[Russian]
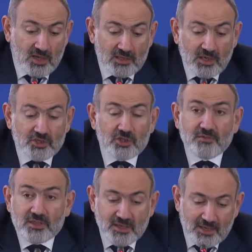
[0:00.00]
Это,
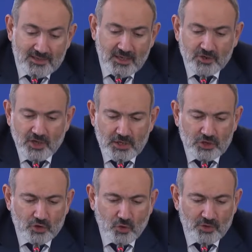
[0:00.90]
очевидно, означает,
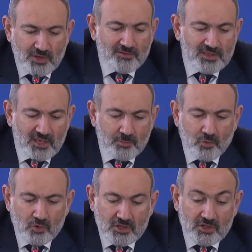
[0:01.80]
что не все
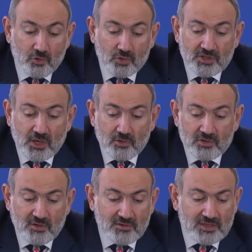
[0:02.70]
пункты
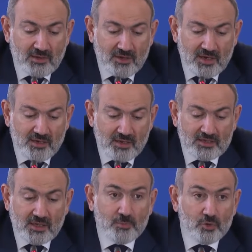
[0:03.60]
трехстороннего заявления
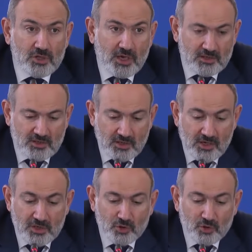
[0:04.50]
соблюдаются,